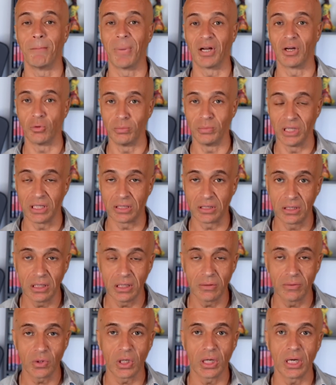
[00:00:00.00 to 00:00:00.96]
Ma
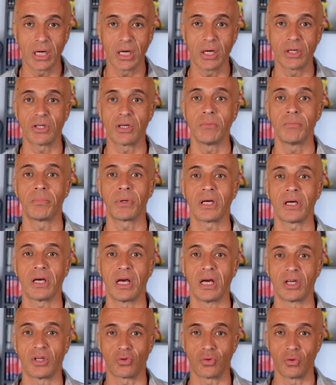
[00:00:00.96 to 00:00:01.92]
l'obiettivo è sempre
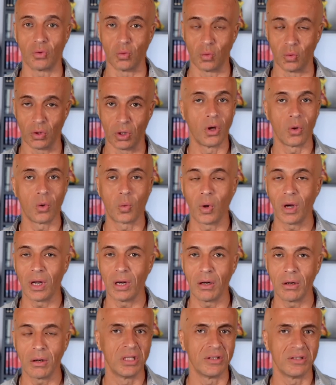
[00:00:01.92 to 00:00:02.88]
e solo uno,
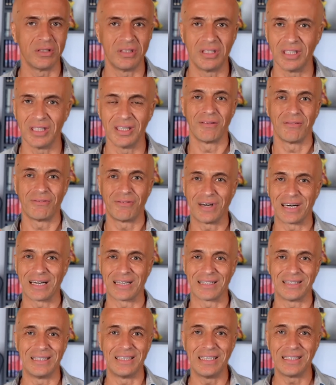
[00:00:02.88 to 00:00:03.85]
quello di
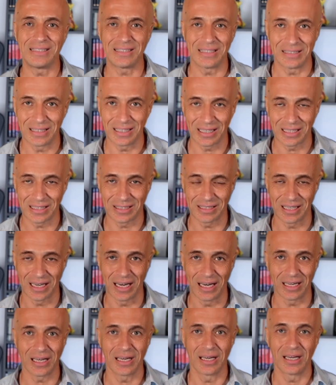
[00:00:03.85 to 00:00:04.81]
far
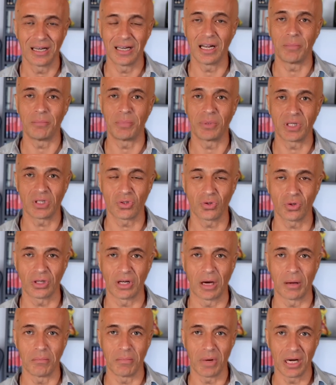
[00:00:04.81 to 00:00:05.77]
disinteressare la
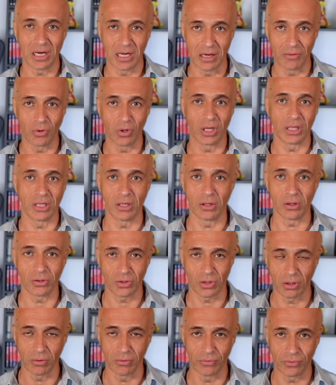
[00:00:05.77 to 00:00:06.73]
persona malevola nei
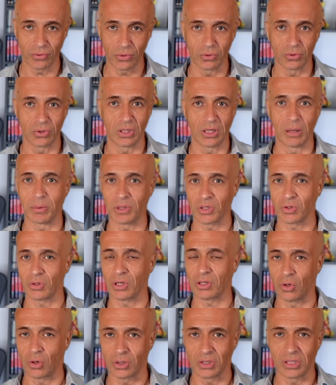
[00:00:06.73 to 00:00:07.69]
nostri confronti, la
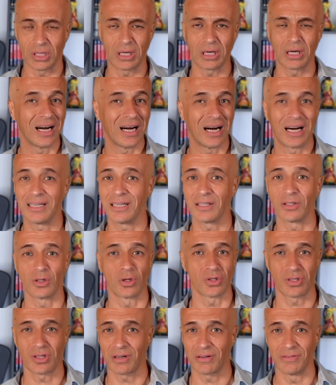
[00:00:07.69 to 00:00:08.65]
persona tossica, alla
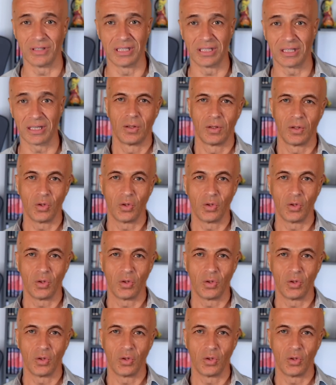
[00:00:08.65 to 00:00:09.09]
nostra vita.